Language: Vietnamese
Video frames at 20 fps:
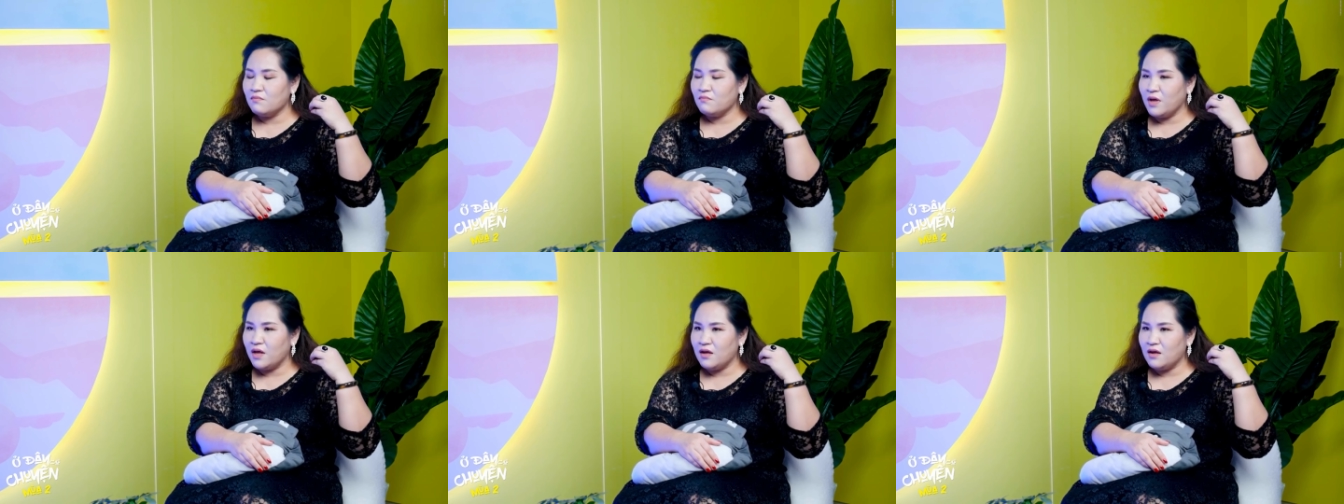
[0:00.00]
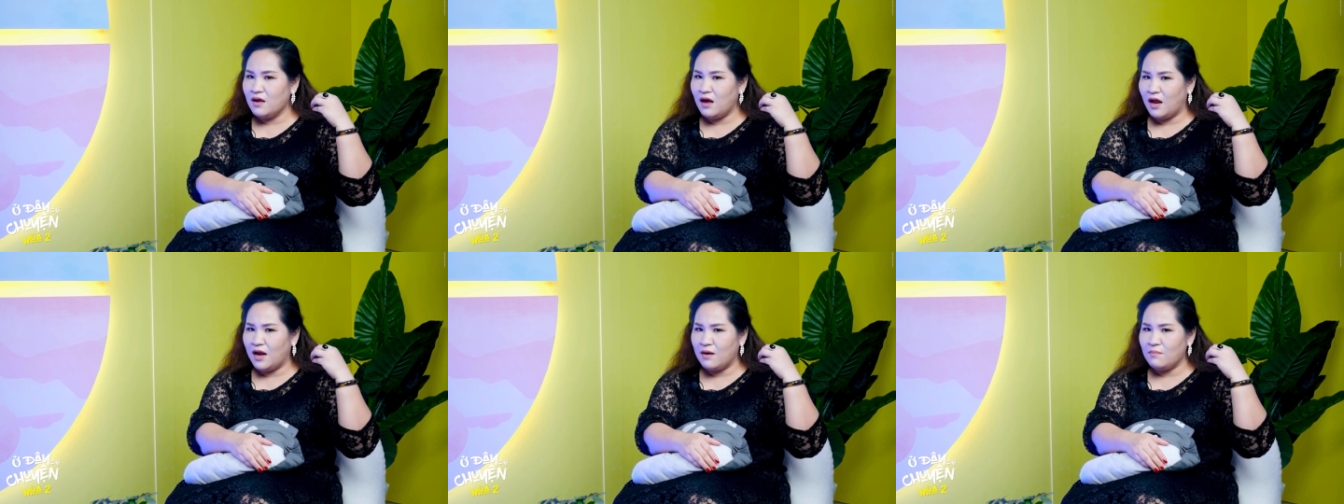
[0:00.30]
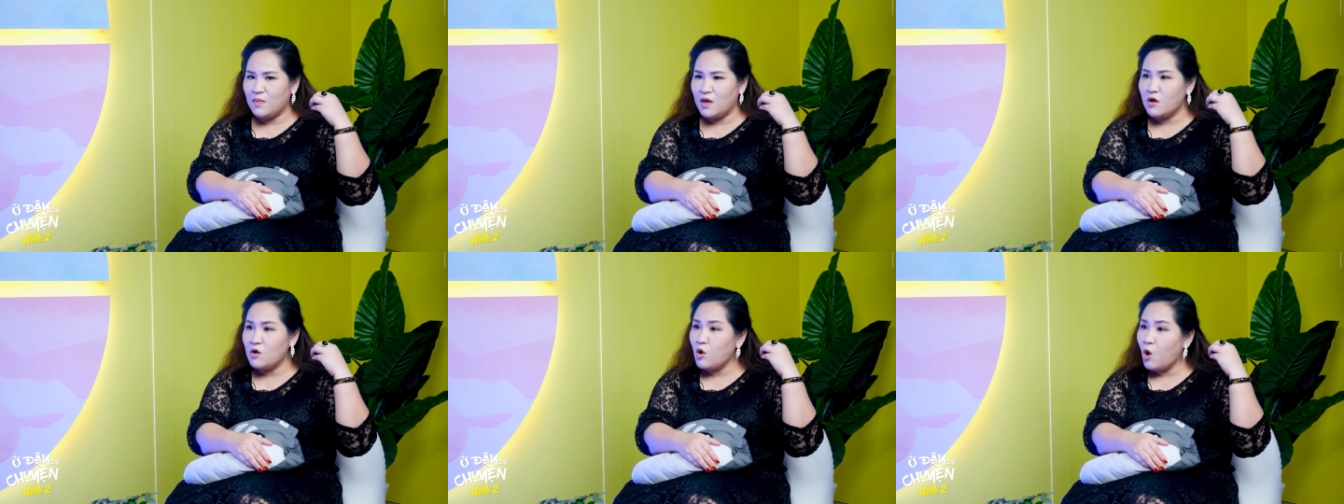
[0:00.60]
bị gọi
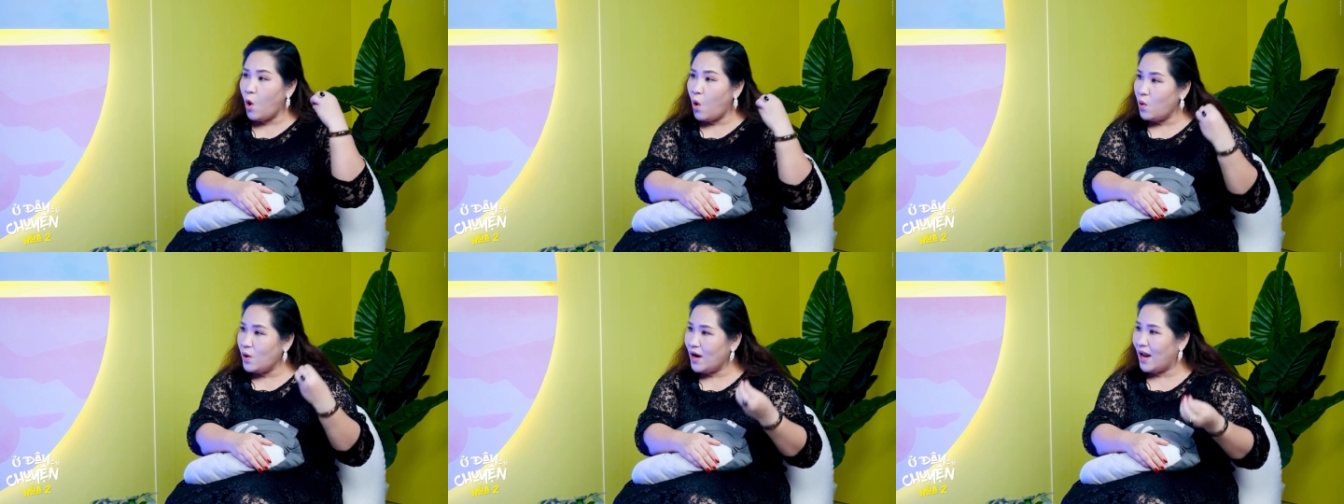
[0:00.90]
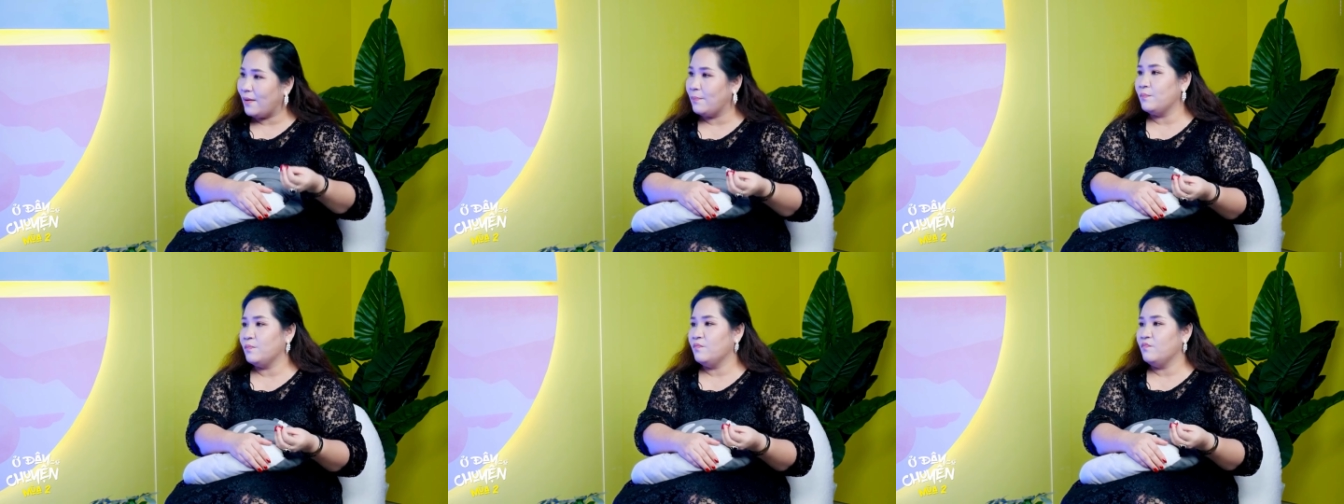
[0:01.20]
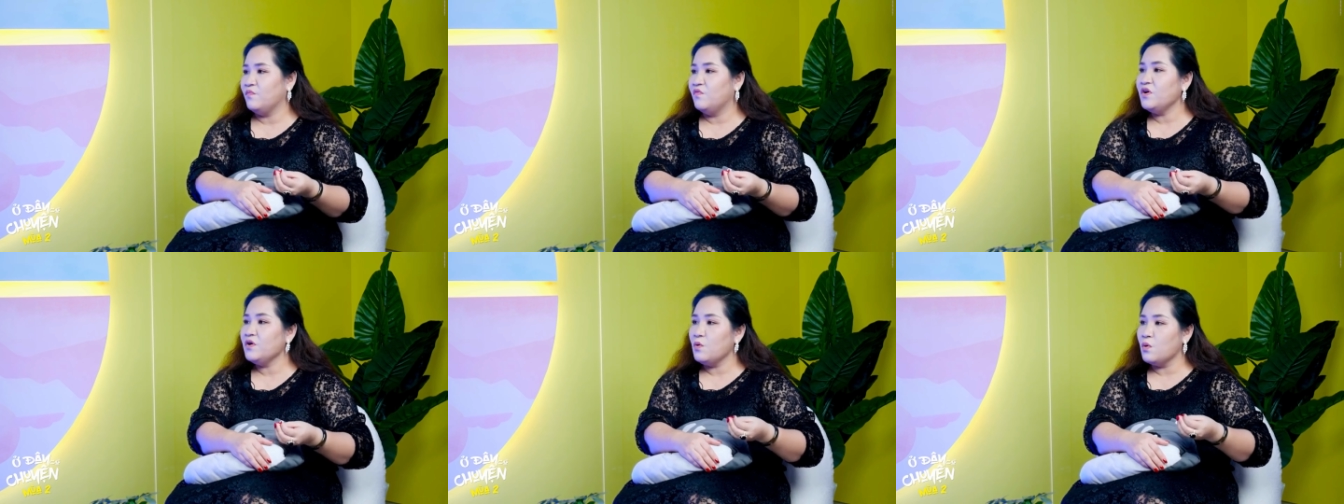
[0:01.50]
là bị cô lập
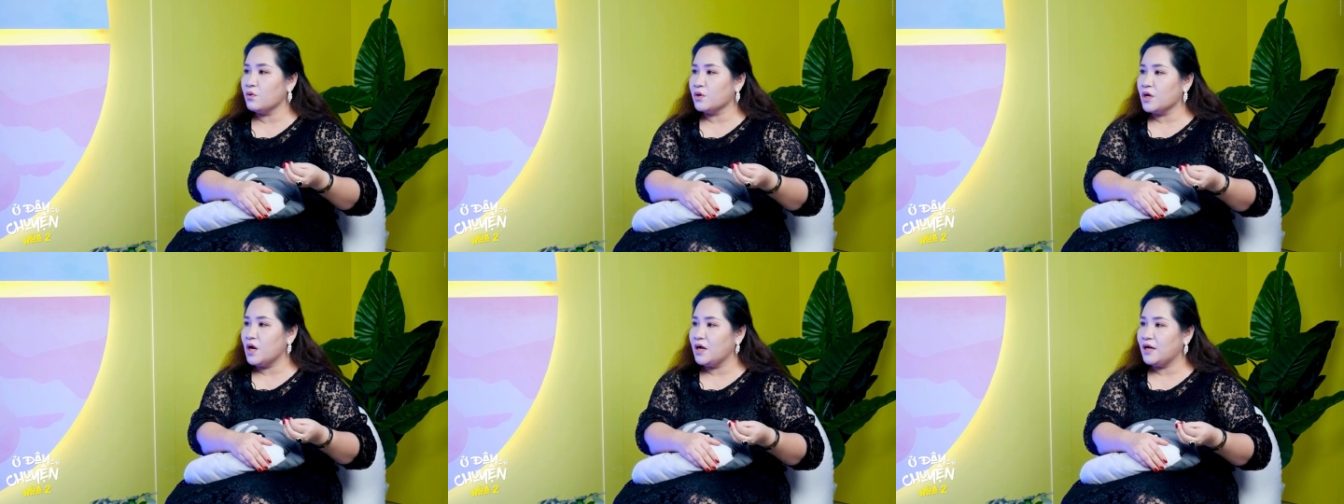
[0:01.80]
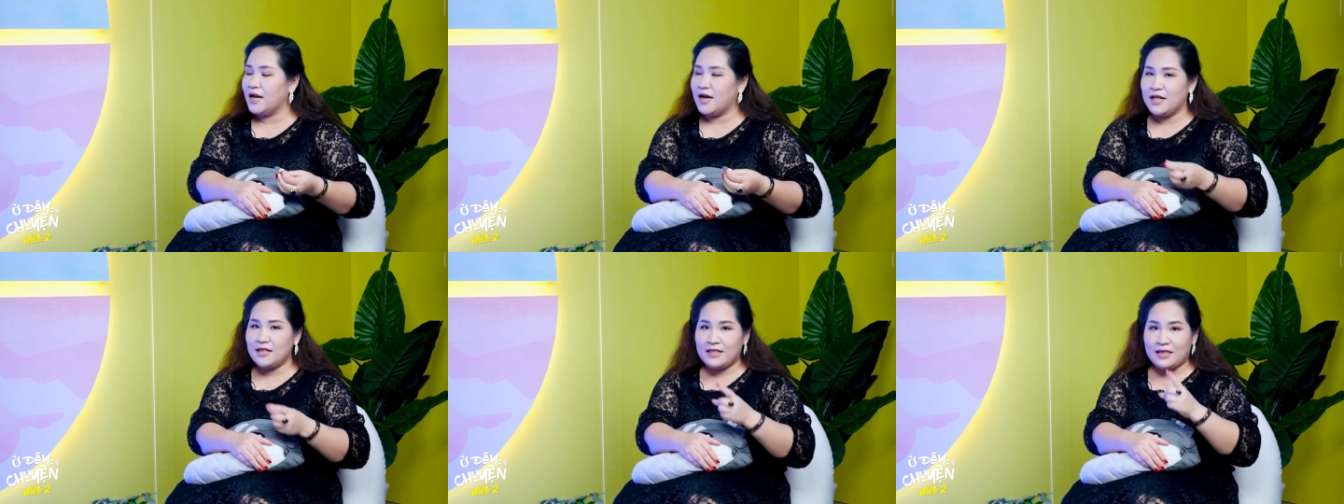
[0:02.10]
với cuộc đời này,